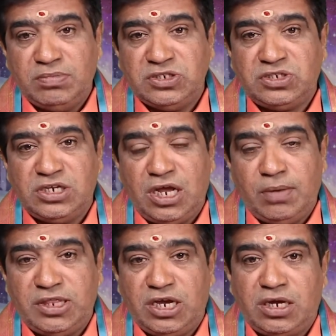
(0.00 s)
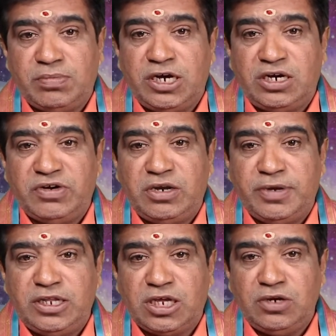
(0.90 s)
మంచి లాభదాయకమైనటువంటి
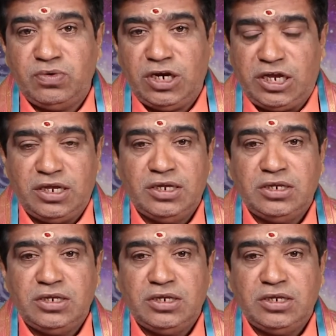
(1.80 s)
ఫలితాలు ఉన్నాయి